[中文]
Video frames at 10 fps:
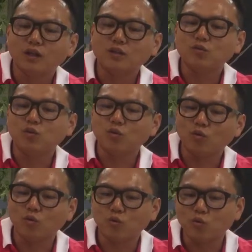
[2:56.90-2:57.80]
但是我
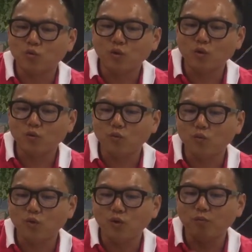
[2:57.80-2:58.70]
我我越
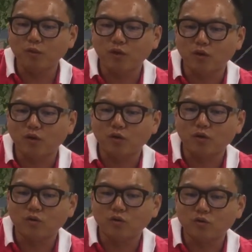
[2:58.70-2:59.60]
我越没有
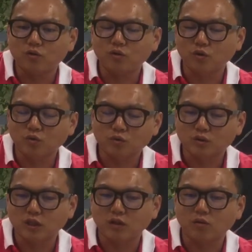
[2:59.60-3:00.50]
去购入
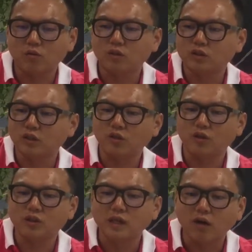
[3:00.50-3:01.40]
资产，我的钱
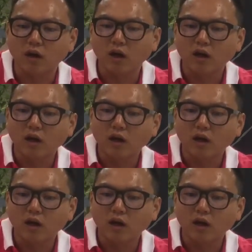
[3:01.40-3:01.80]
越来越少，